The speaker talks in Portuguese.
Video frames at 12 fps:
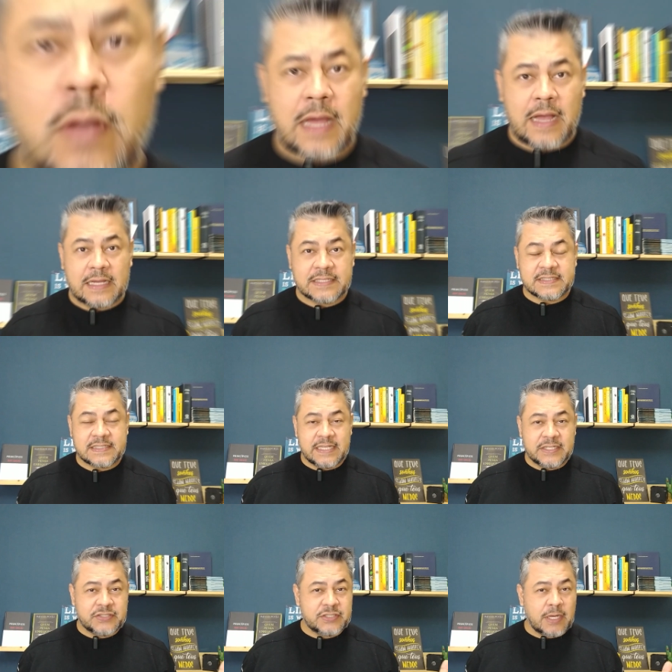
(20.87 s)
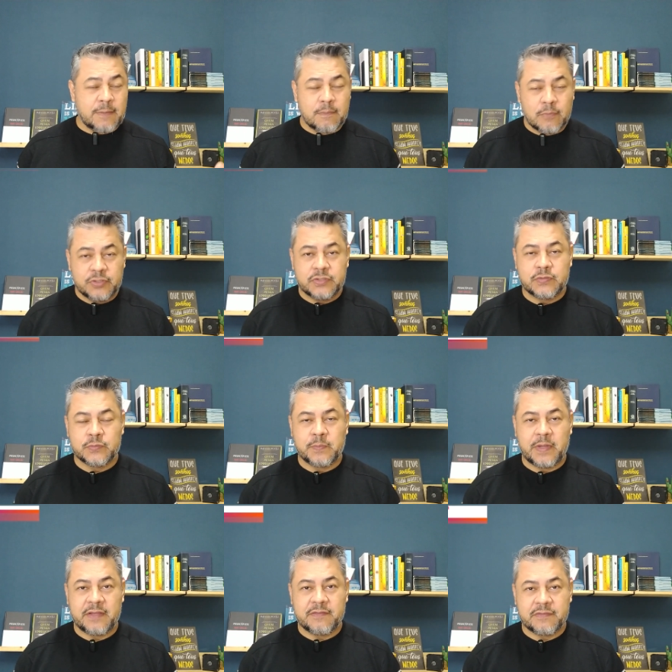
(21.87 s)
Olá, seja muito
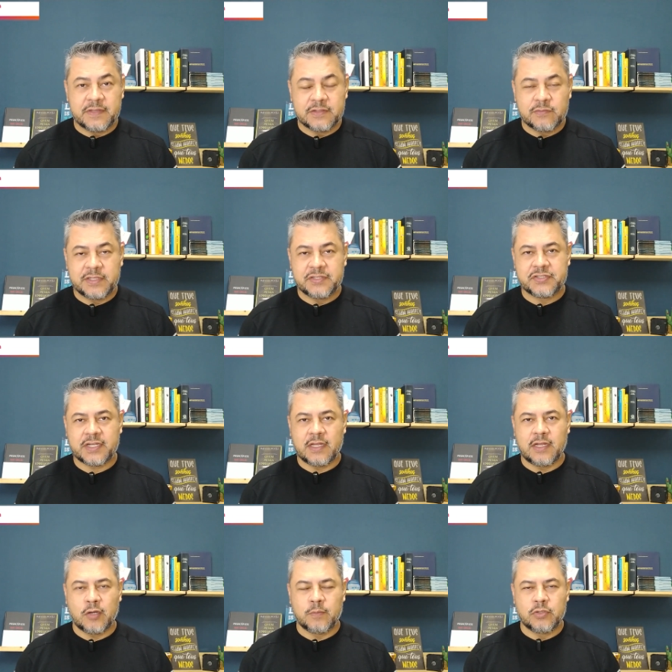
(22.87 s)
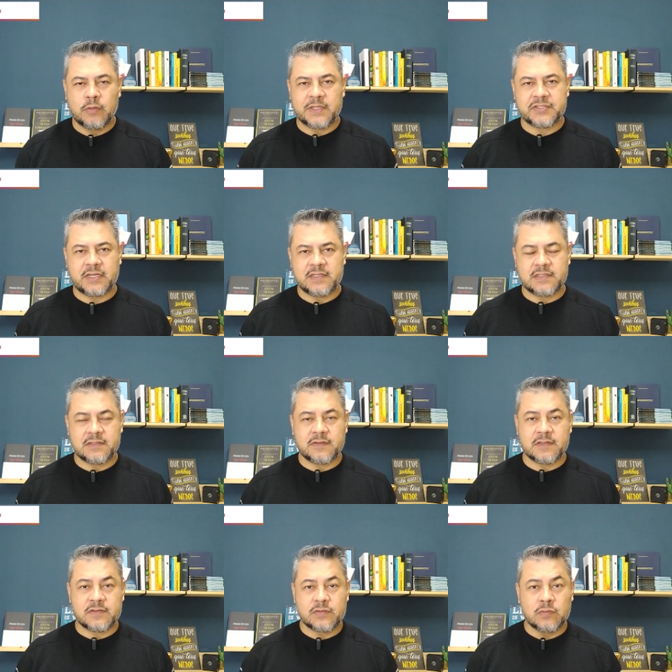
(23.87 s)
bem-vindo a este canal. Meu nome é Charles
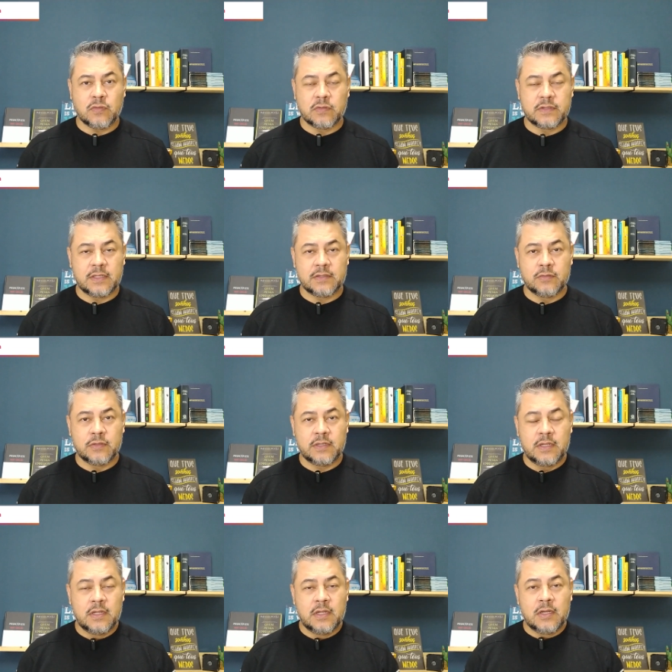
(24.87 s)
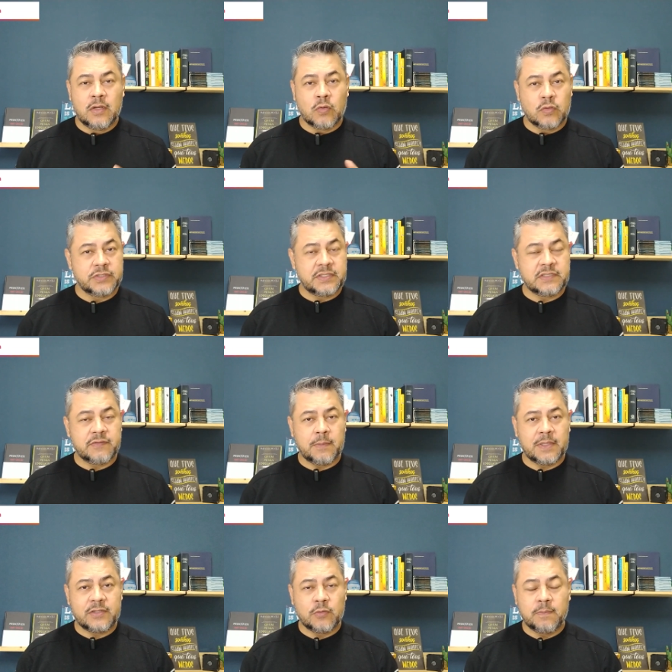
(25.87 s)
sou contador. Hoje a gente vai
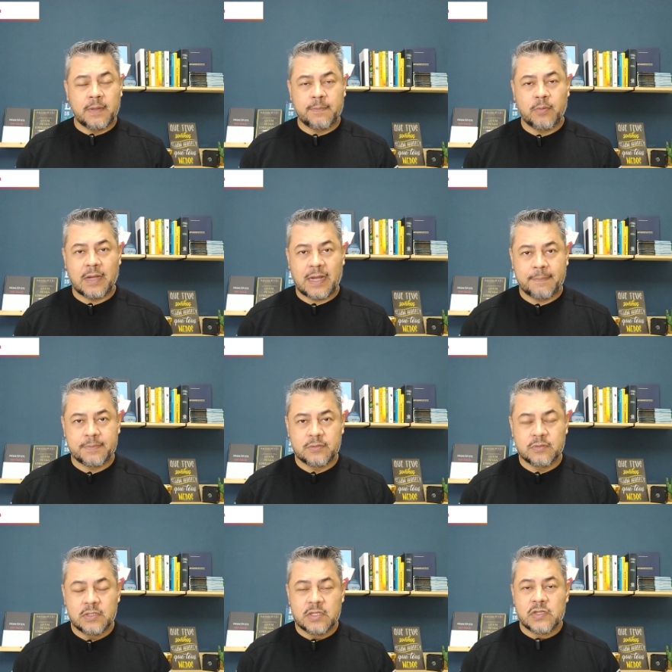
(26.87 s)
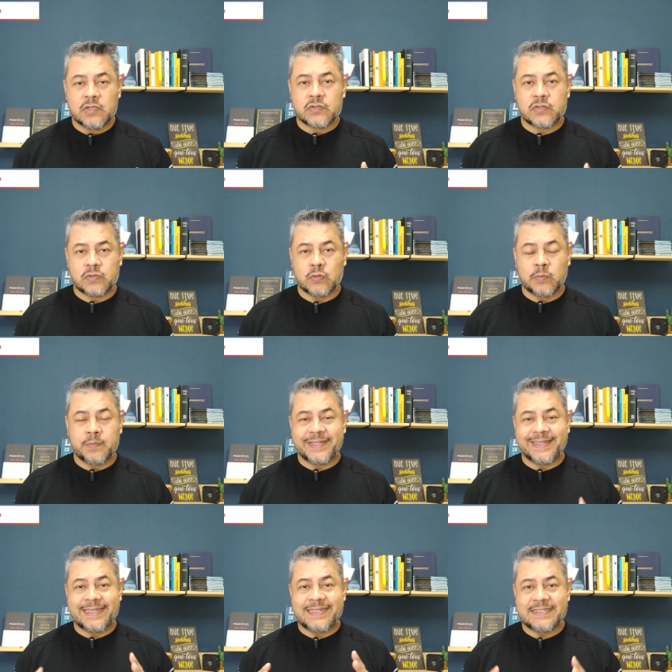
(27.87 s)
bater um papo rápido
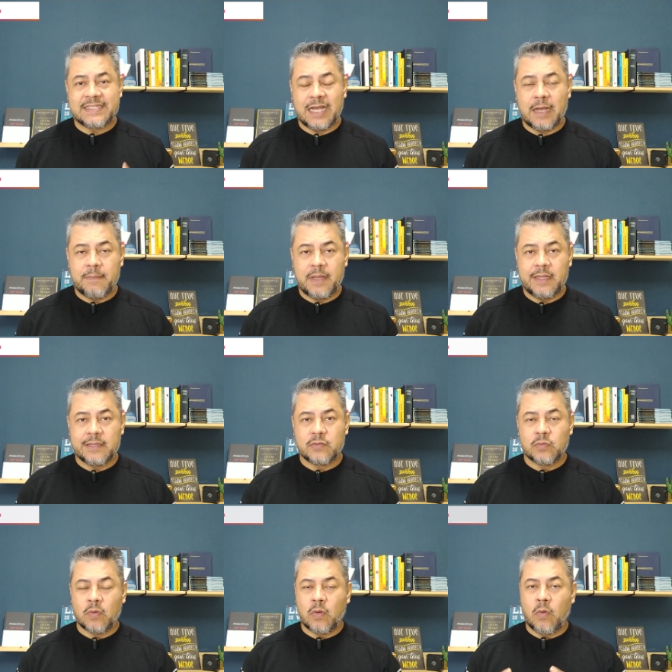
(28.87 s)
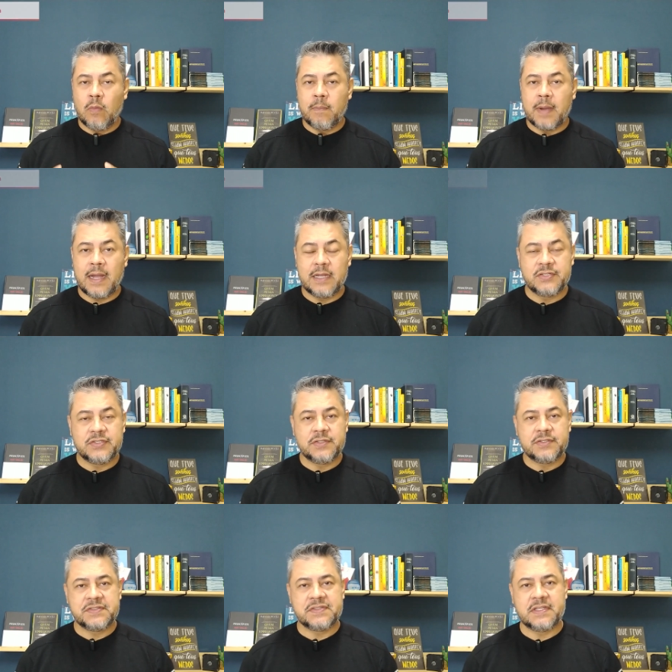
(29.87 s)
sobre encerramento ou
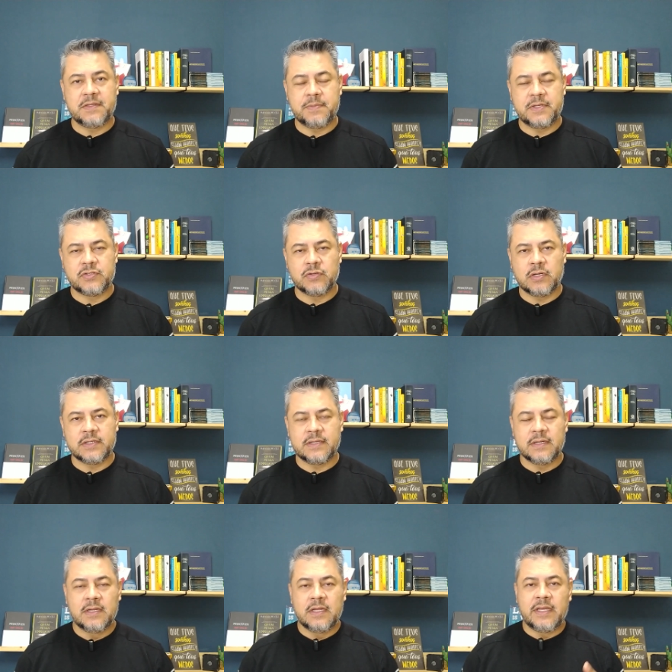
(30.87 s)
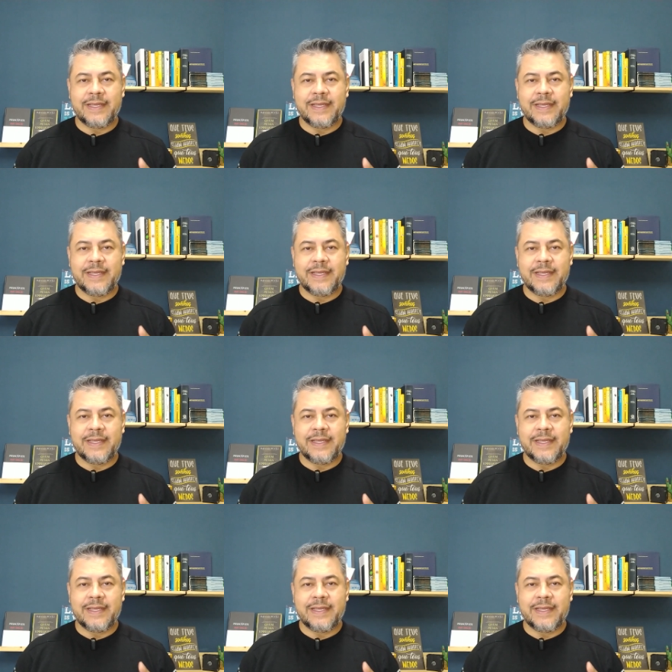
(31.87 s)
baixa de CNPJ